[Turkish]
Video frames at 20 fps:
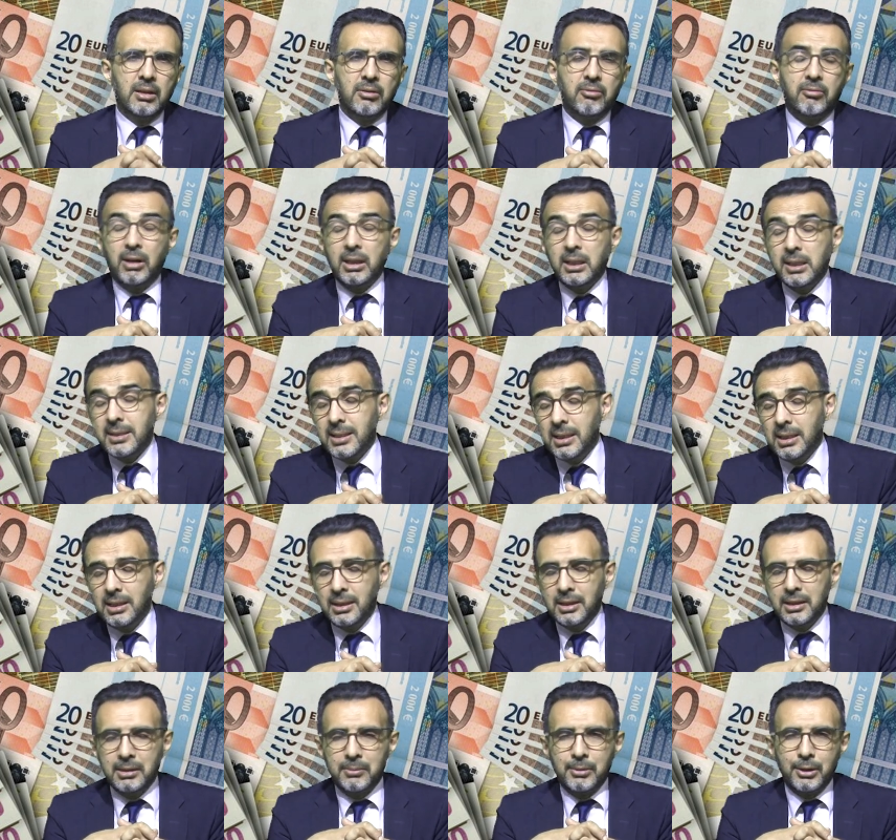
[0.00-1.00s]
Vaka
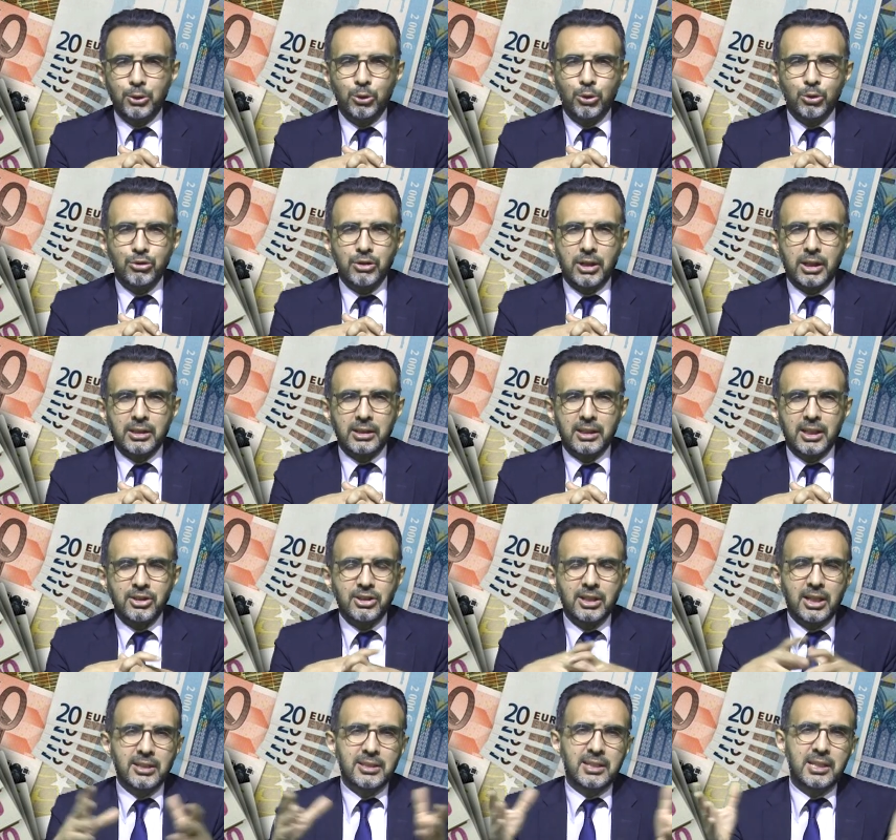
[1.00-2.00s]
sayılarına bakıyoruz
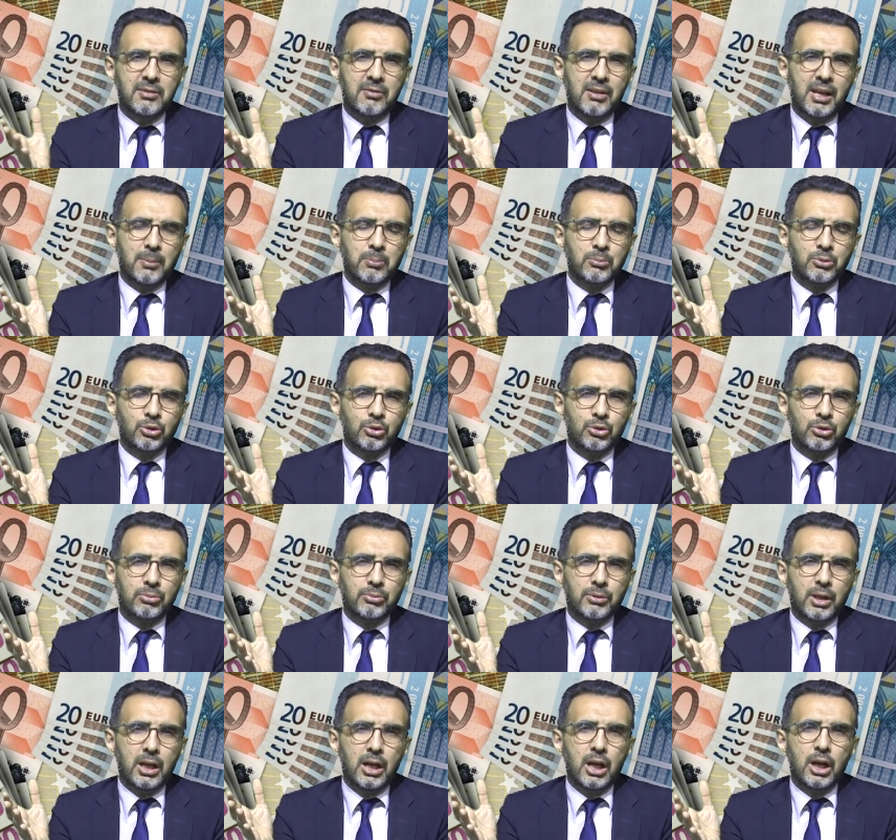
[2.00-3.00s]
arkadaşlar. Zirve yapmış
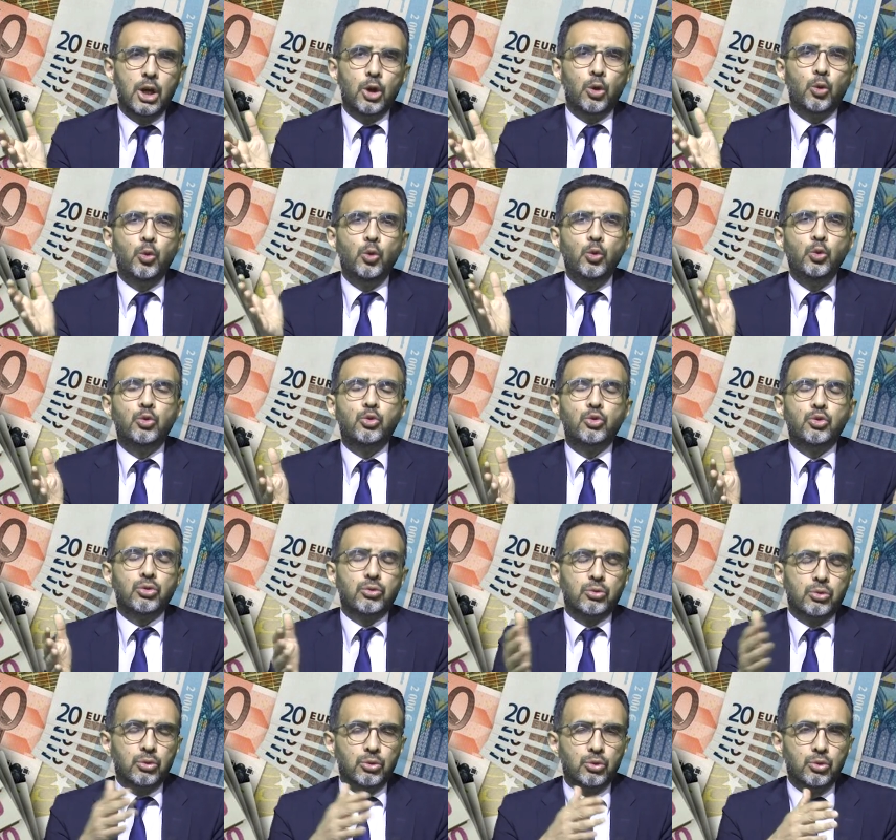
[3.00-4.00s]
durumda. 3,
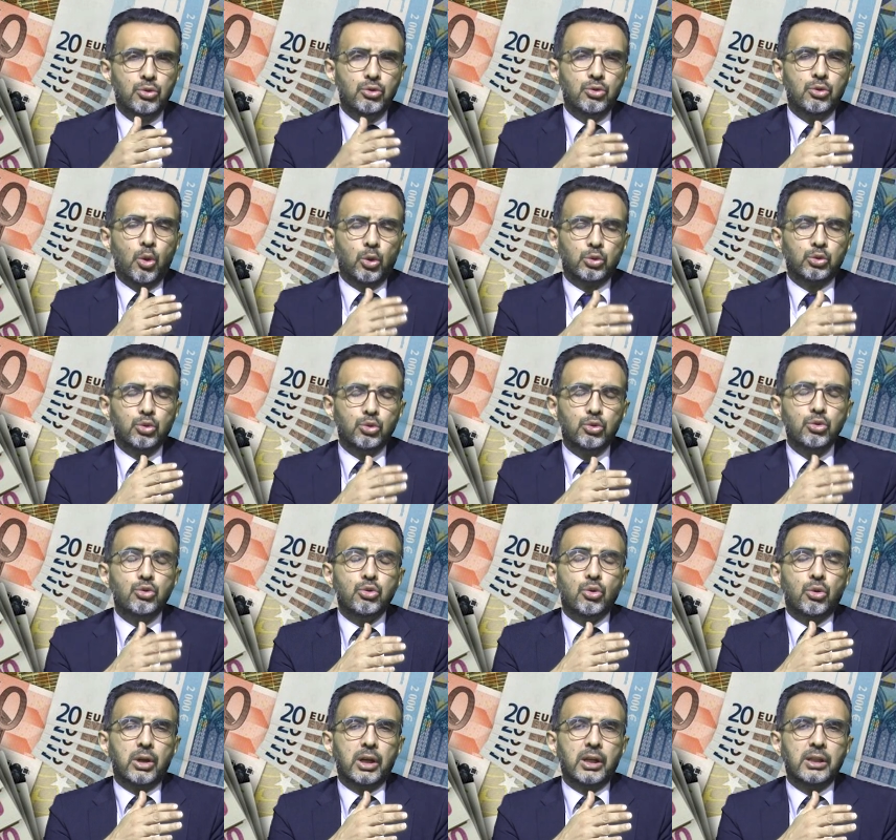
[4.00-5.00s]
%33
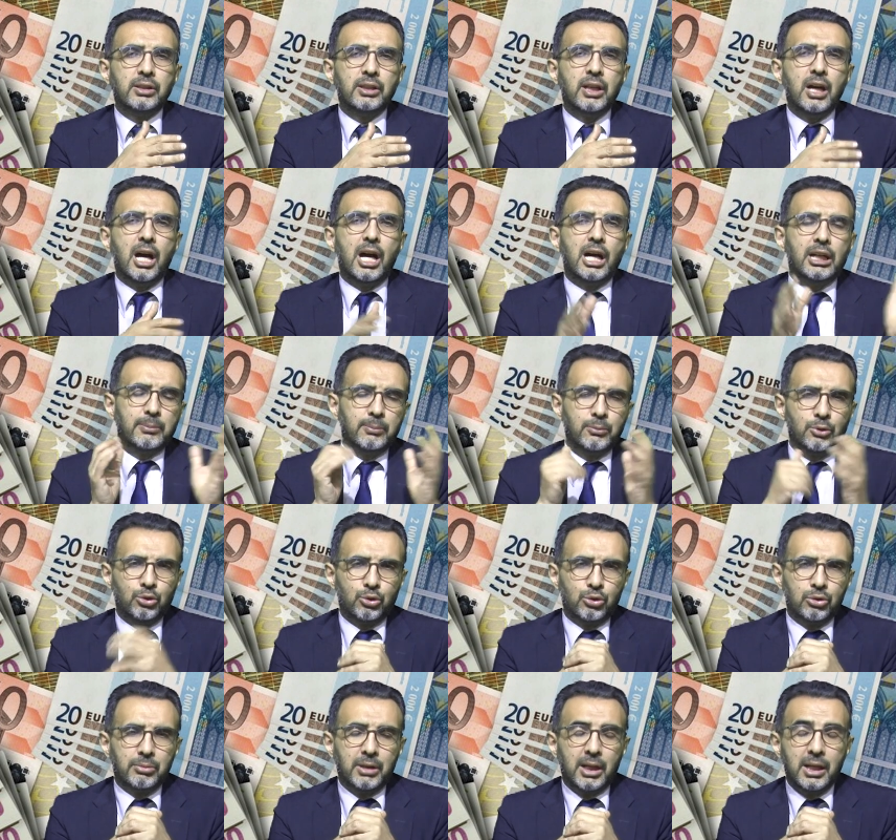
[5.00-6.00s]
oranında artmış
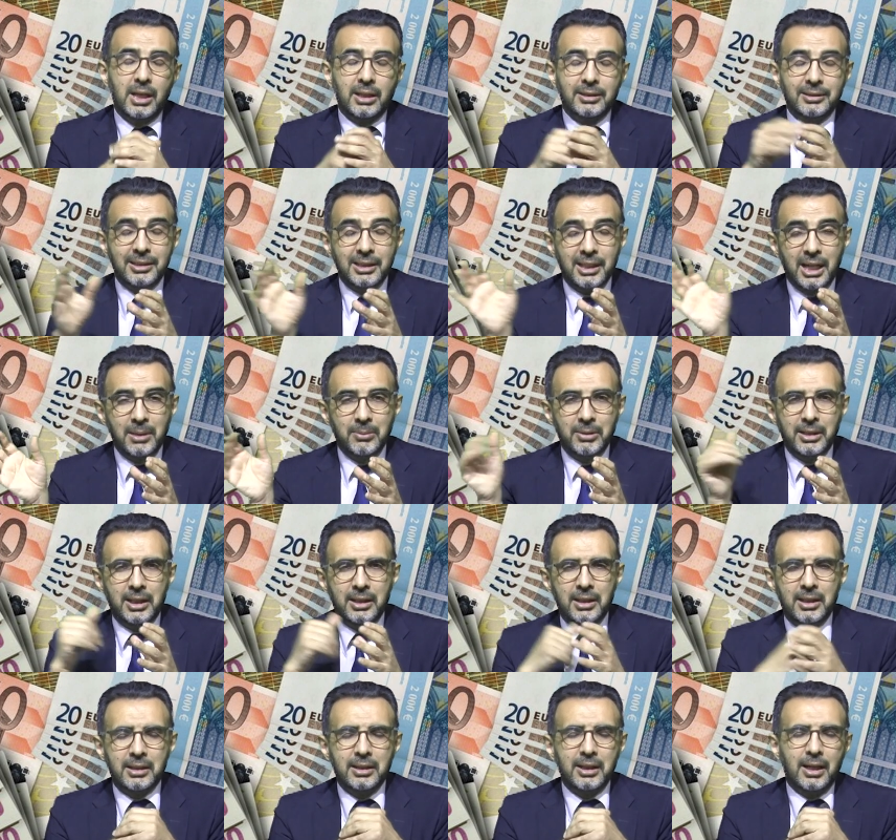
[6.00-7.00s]
durumda. Hayatını
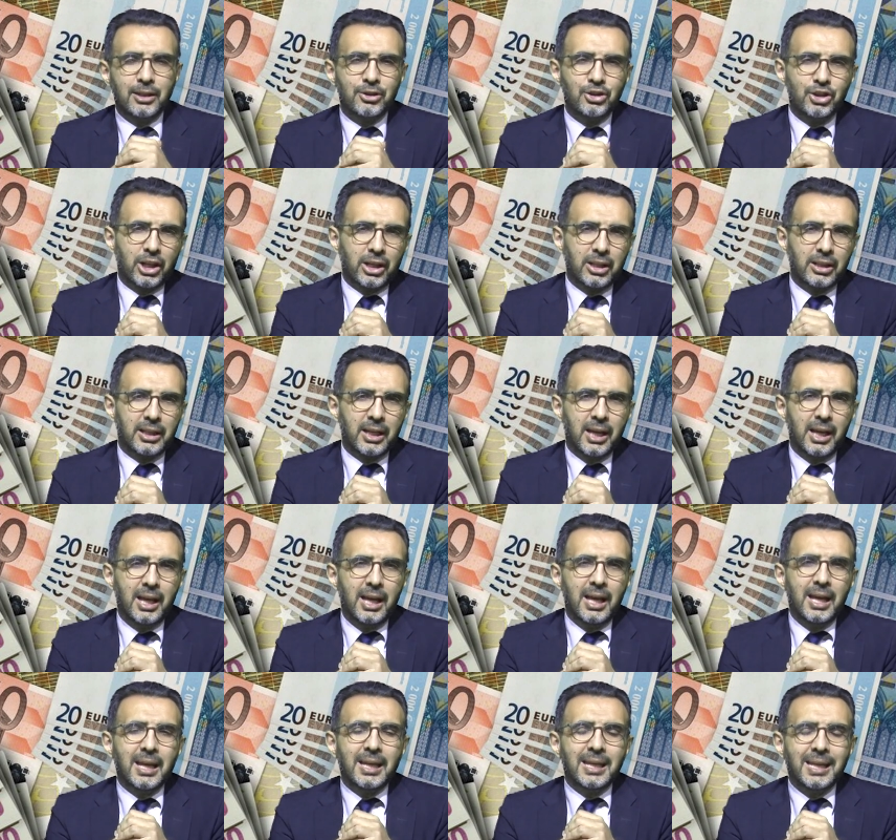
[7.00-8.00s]
kaybedenler de aynı şekilde.
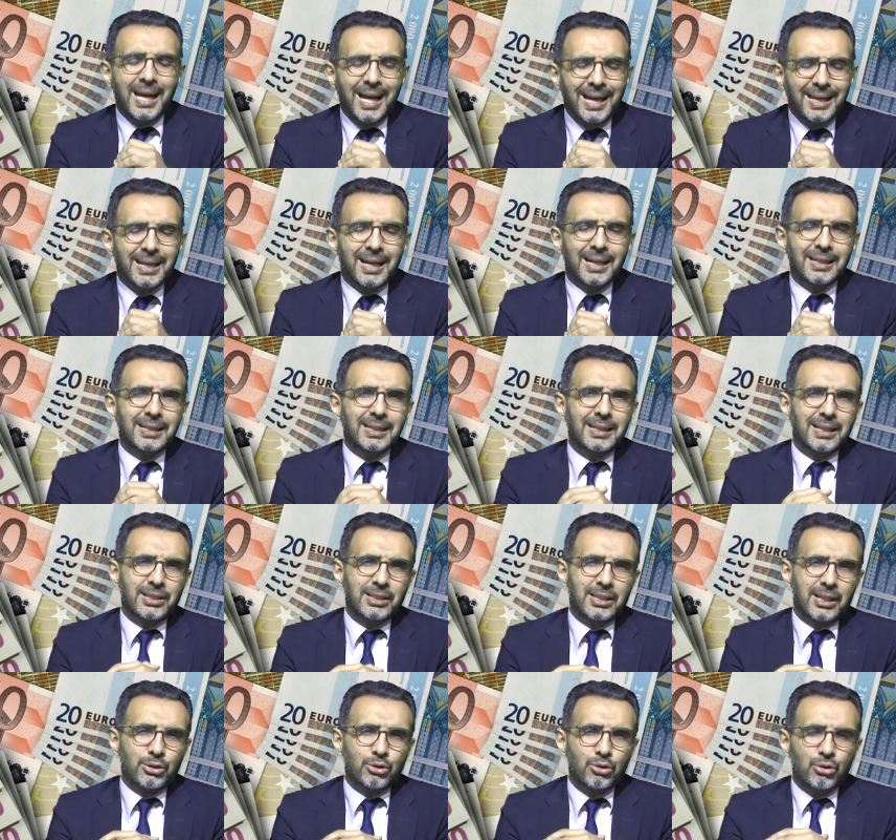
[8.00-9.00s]
Yani
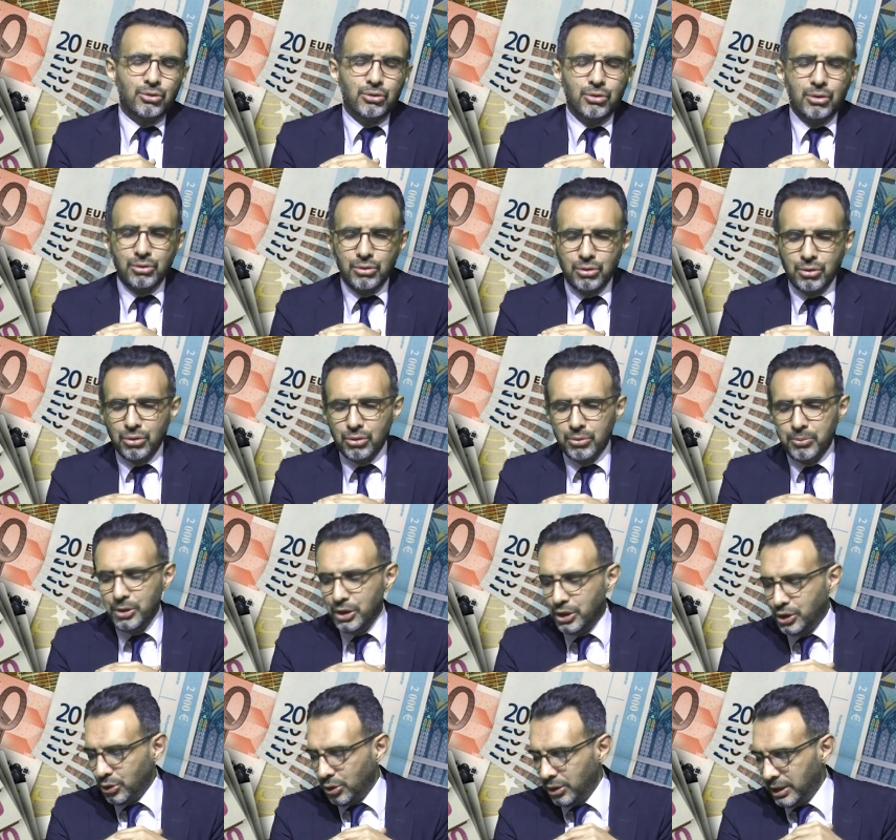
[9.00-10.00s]
arkadaşlar sözün özü şu. Bu
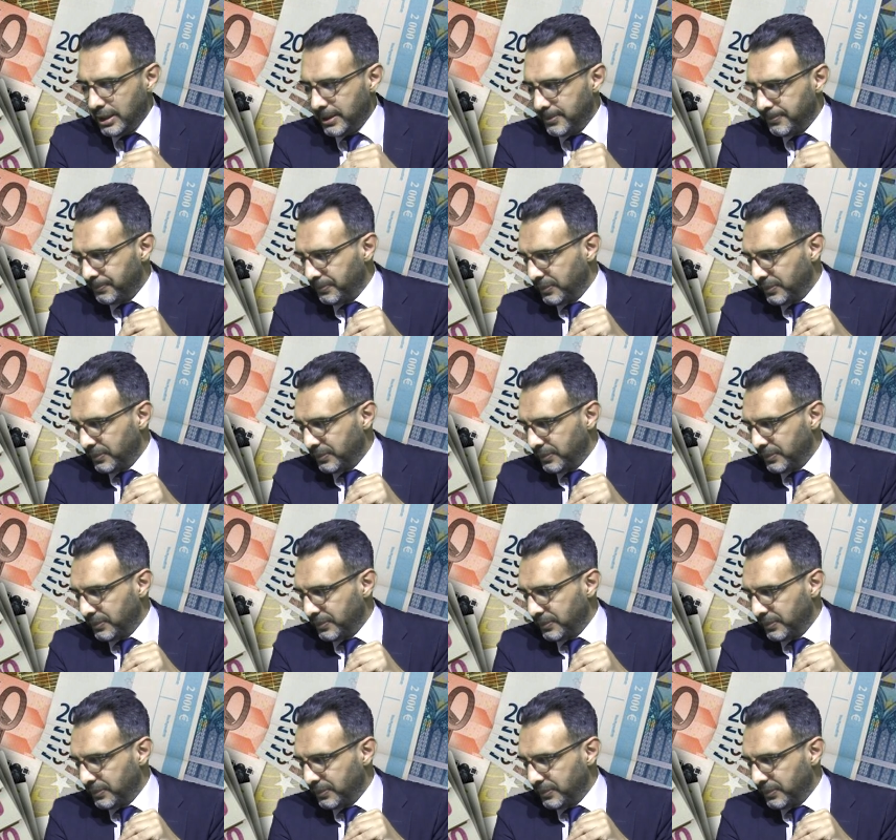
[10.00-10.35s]
iş öyle